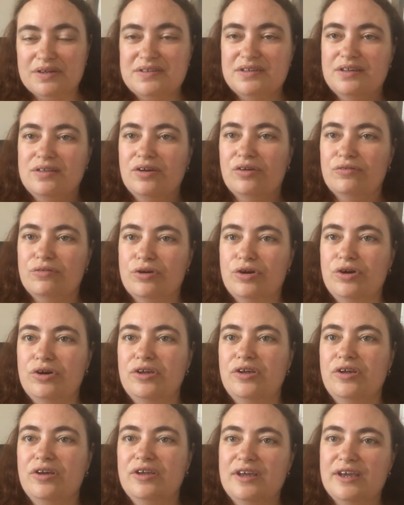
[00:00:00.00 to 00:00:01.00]
précédent
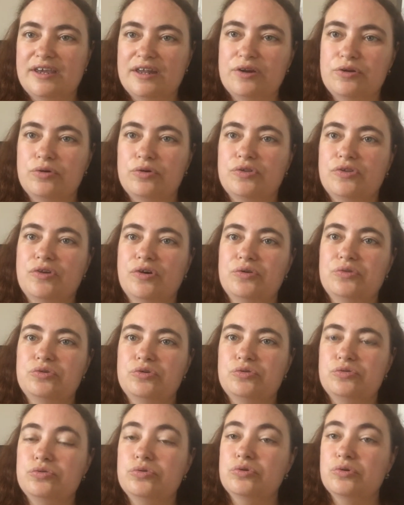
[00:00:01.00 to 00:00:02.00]
vlog, il y a quelques temps,
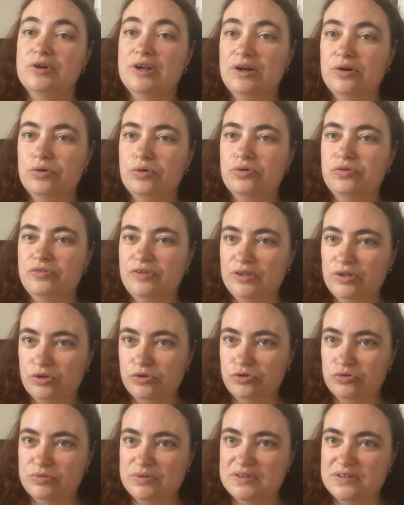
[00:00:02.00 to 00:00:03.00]
du coup, donc là, on refait
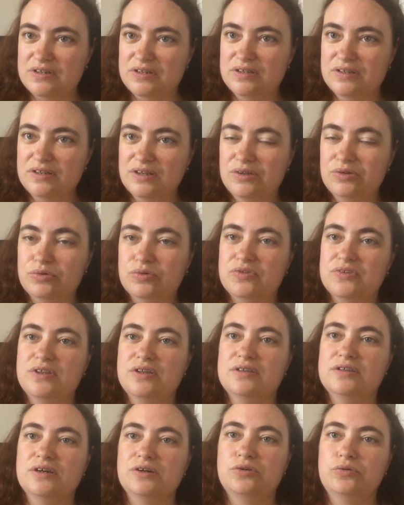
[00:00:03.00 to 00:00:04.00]
notre cuisine. Donc,
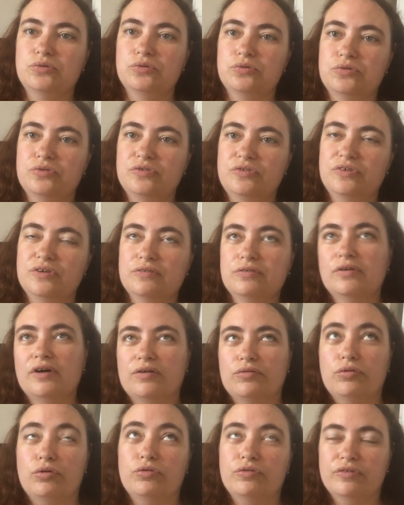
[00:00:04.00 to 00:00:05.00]
c'est-à-dire qu'on refait...
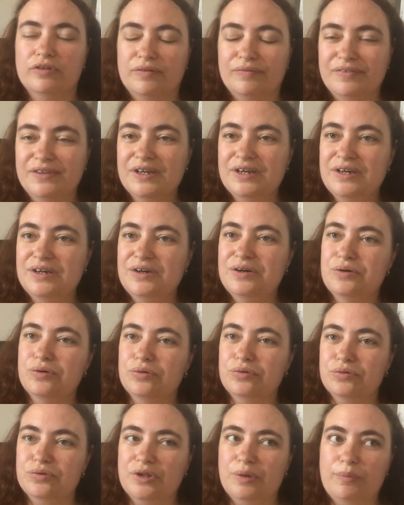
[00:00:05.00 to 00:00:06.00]
Enfin, on refait.
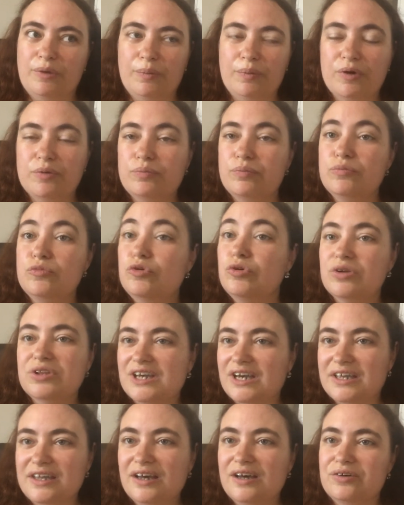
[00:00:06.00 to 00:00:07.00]
On n'a pas de mur
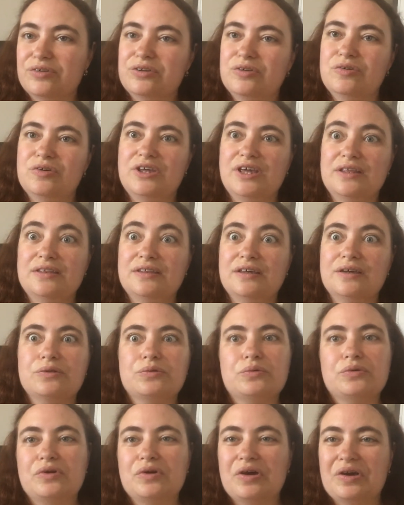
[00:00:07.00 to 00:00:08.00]
n'est rien, on est locataire.
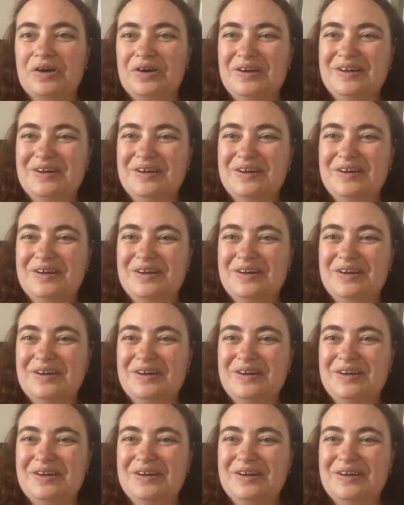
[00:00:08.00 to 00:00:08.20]
Donc,